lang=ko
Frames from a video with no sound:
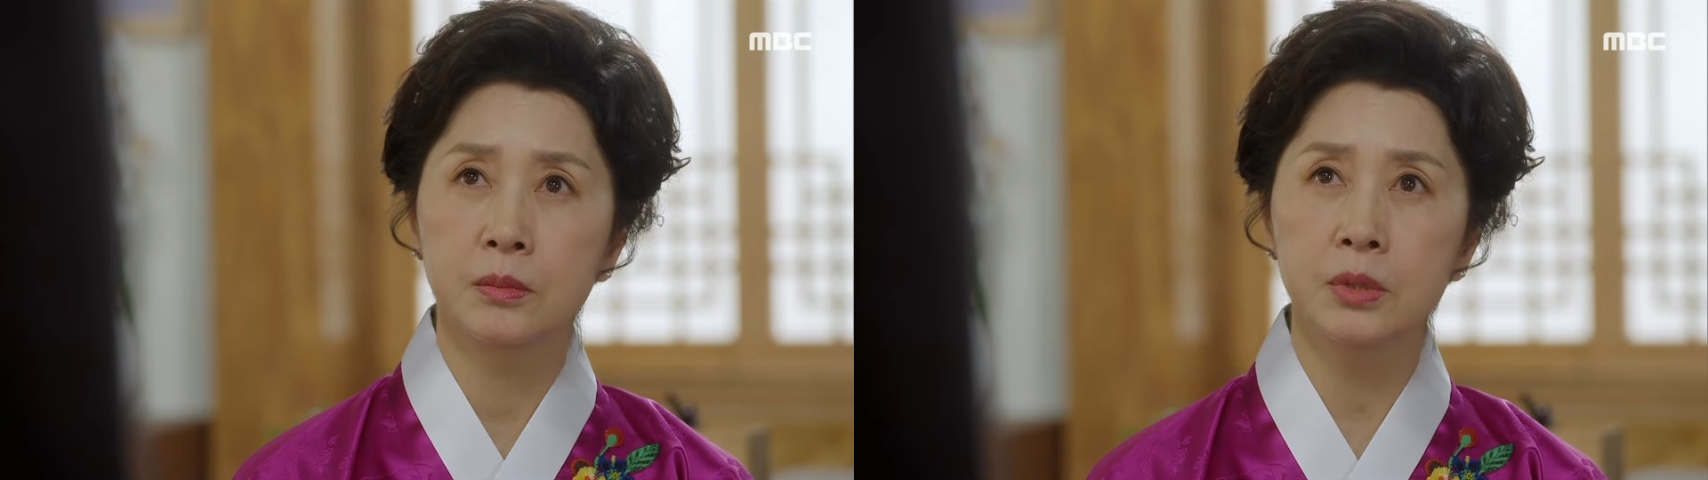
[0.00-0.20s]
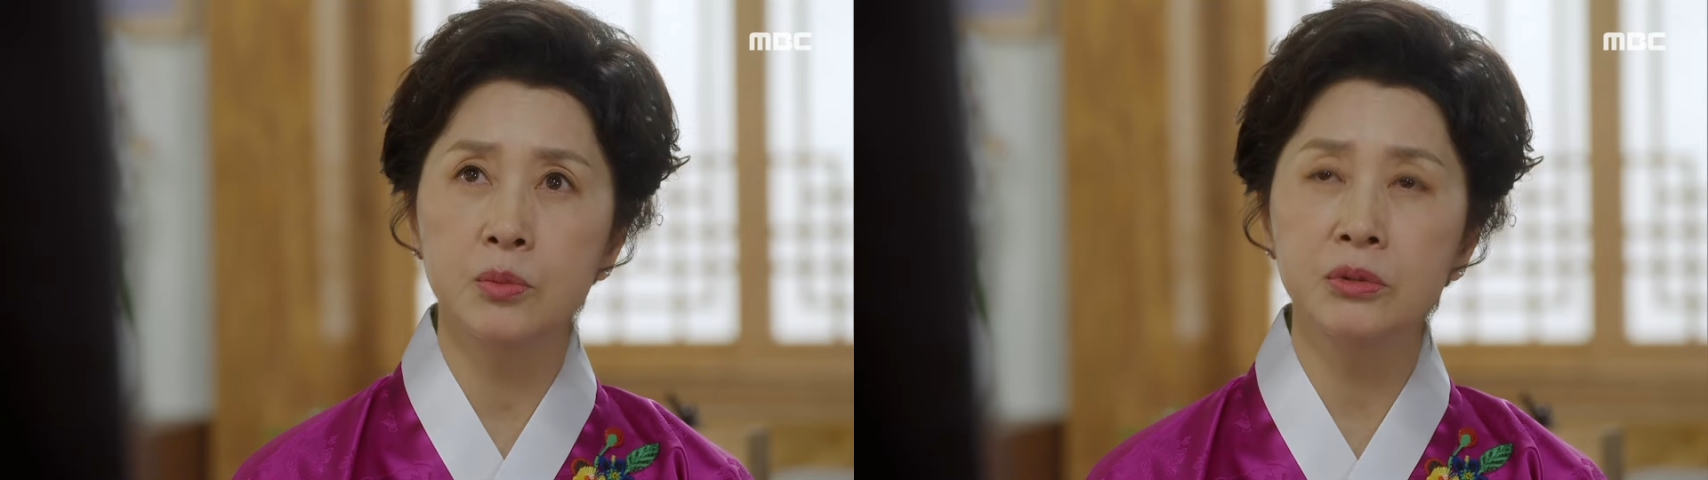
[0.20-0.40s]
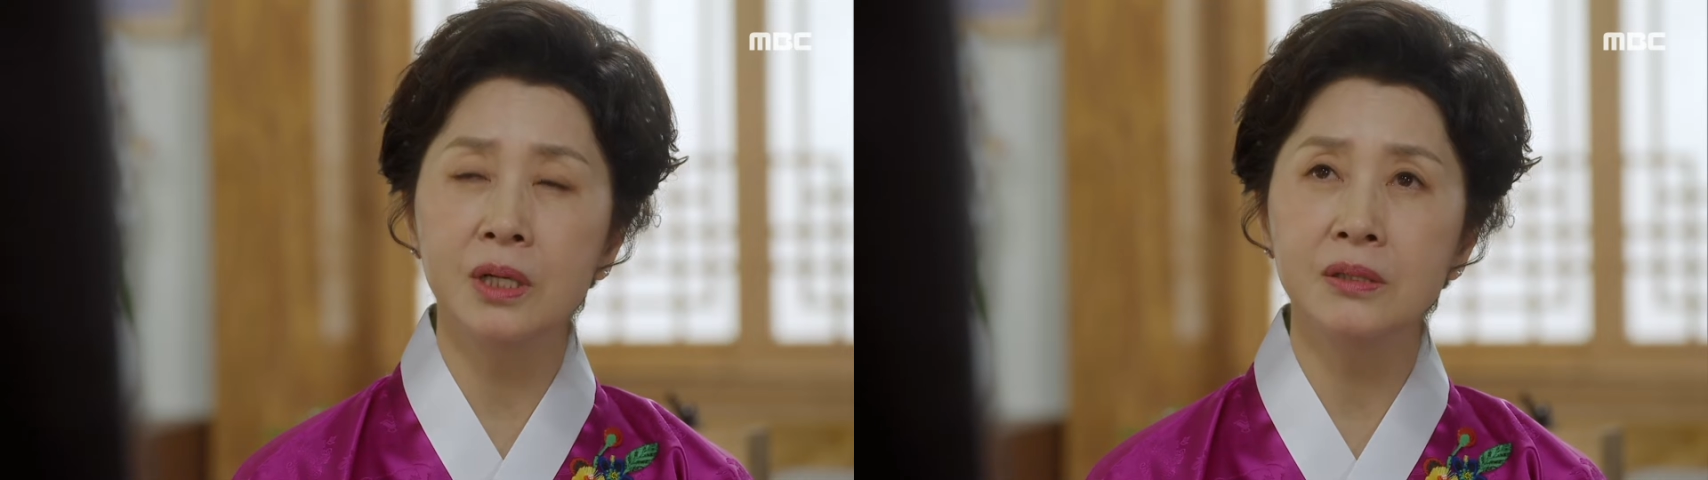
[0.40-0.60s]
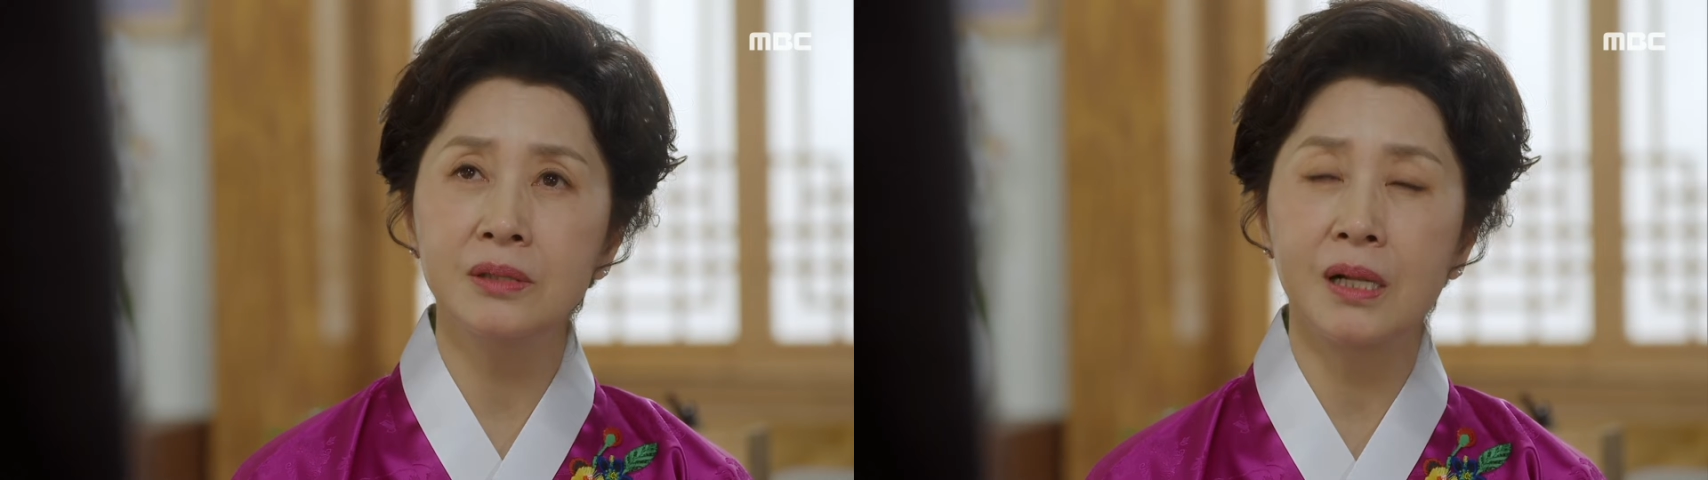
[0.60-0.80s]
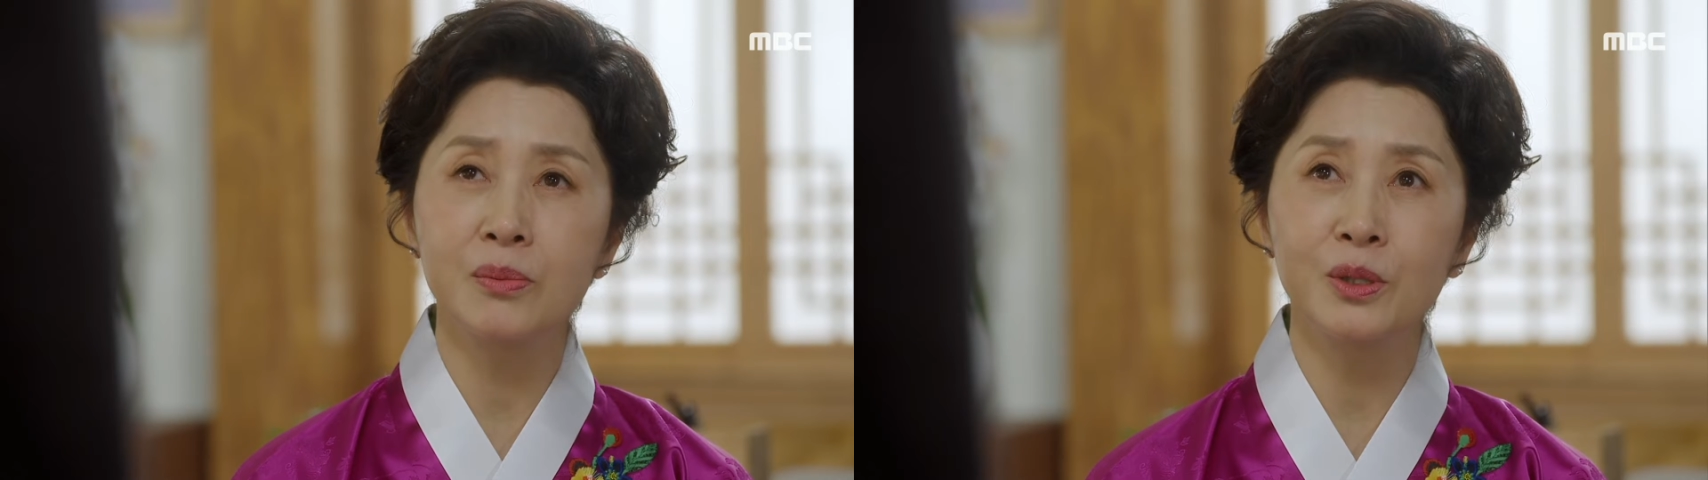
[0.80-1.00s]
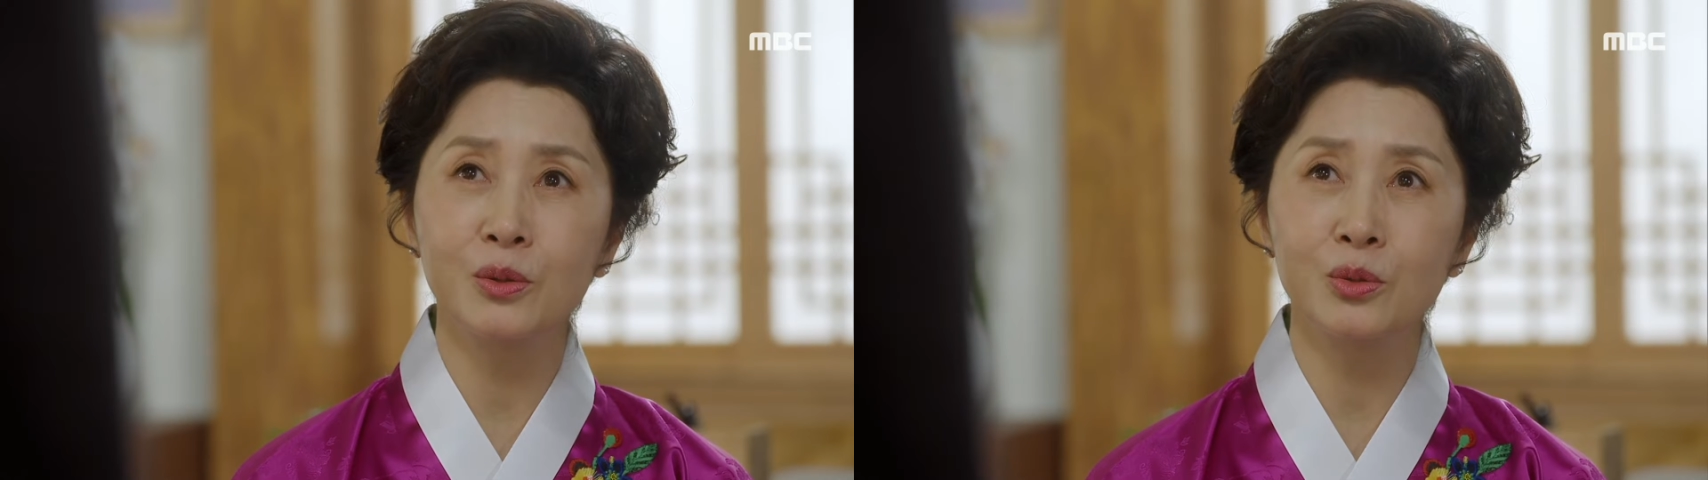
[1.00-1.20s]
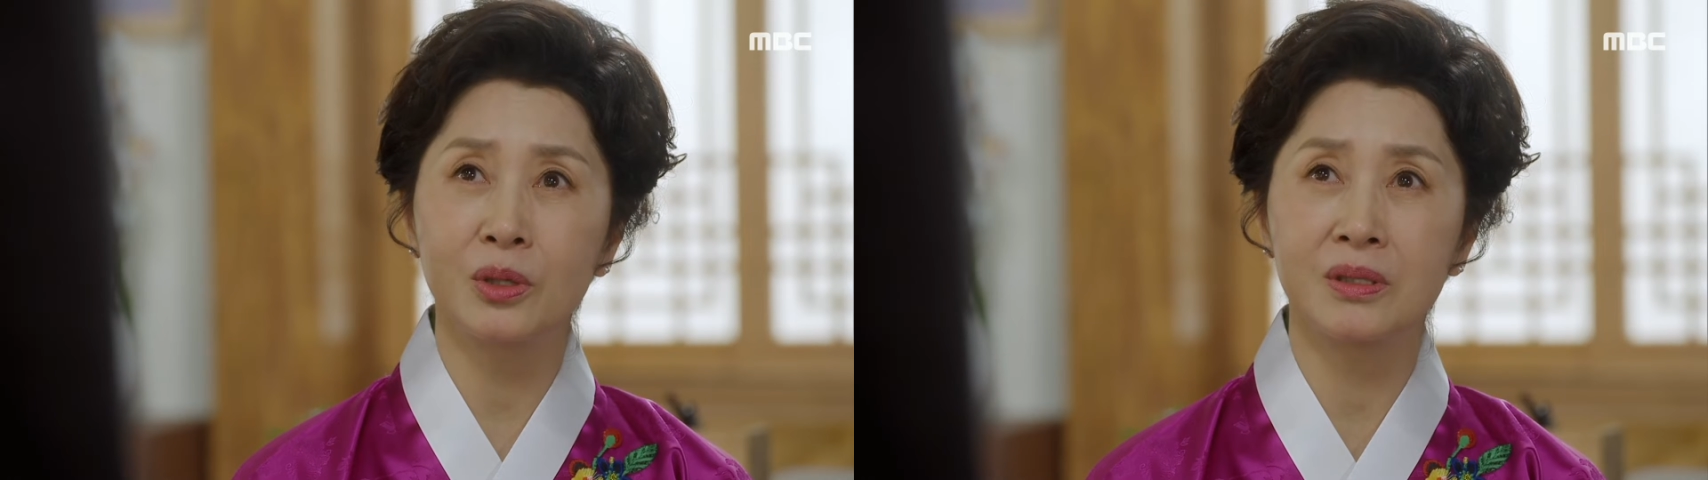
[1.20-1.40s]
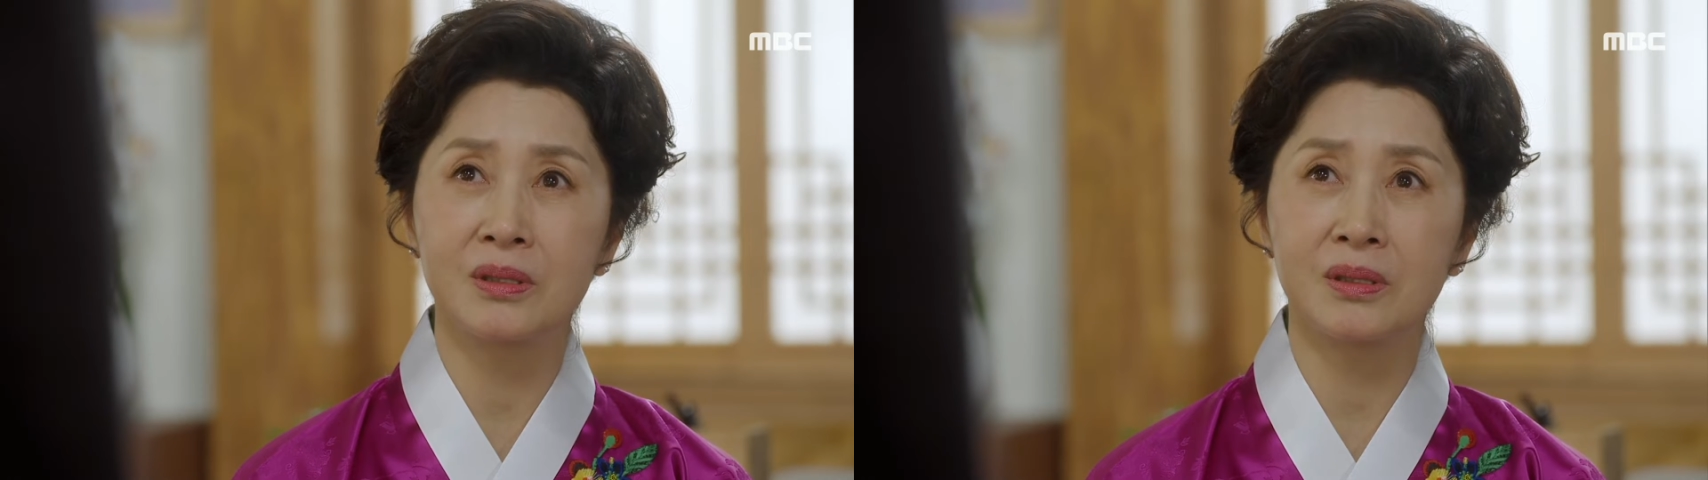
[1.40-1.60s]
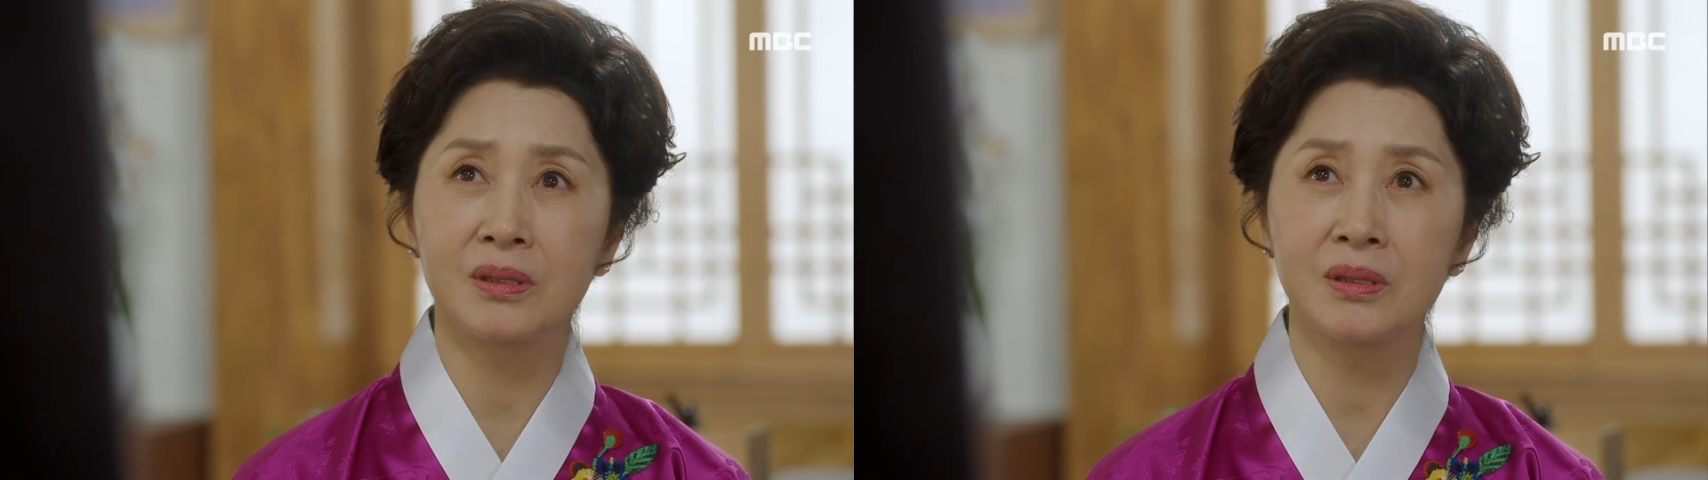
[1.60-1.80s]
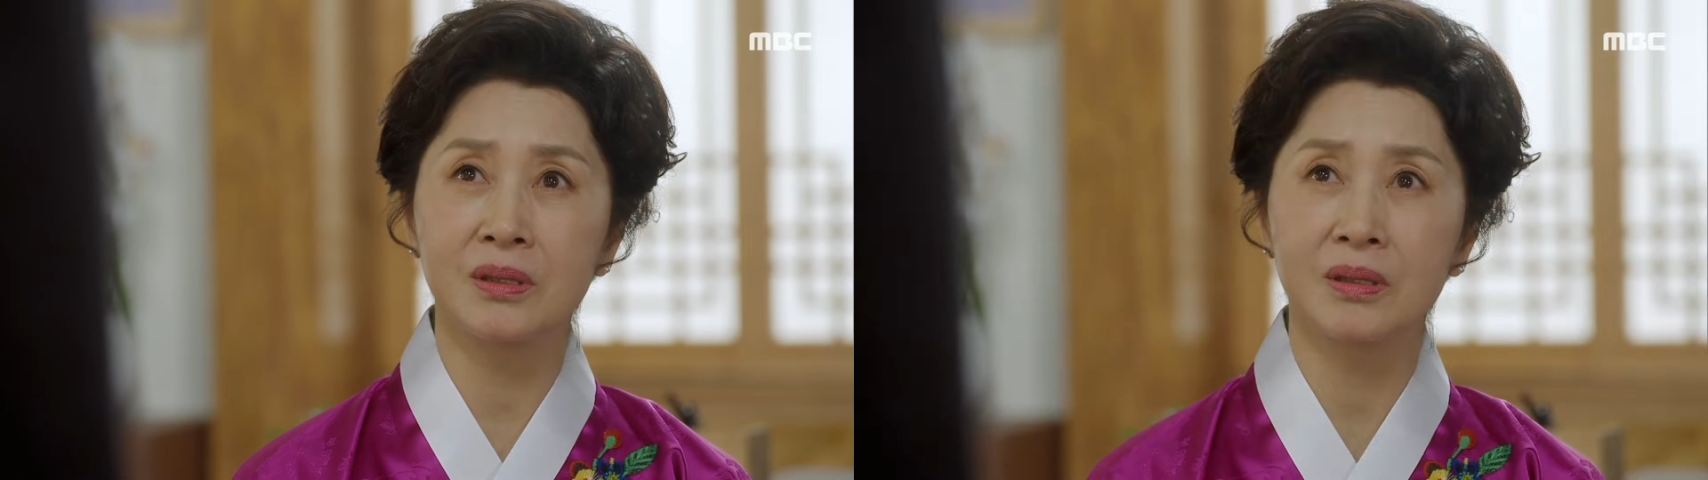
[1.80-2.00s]
그럼 끝까지 날
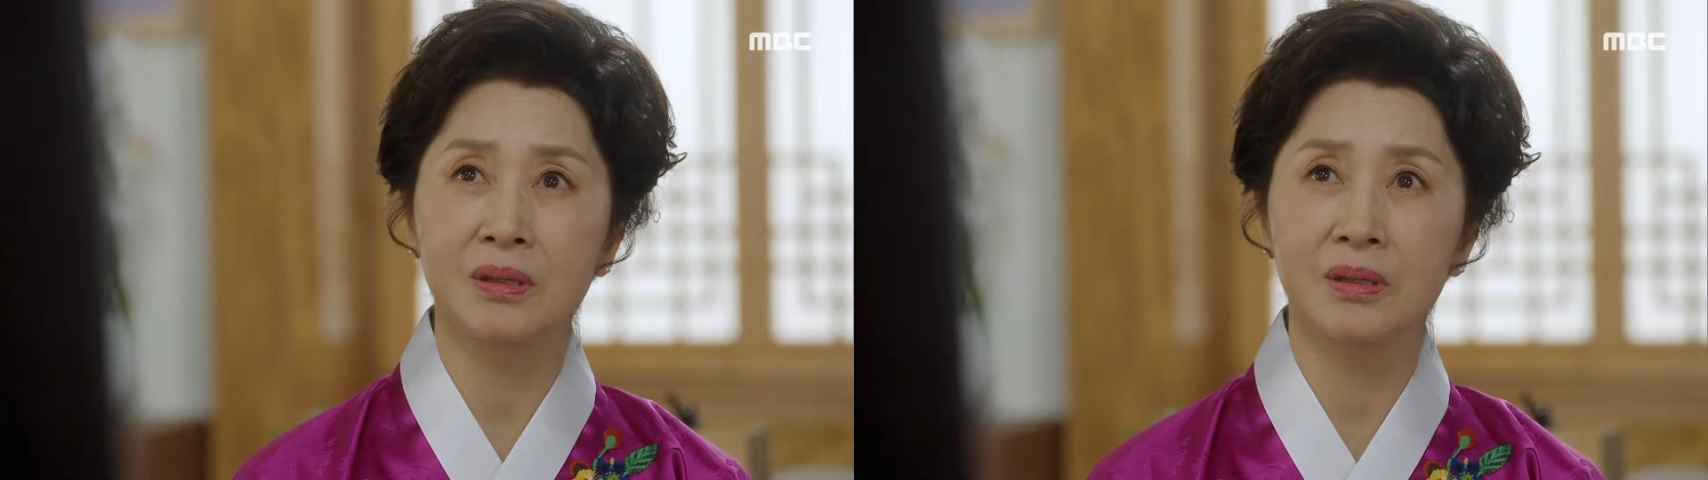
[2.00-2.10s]
밀어줘야지.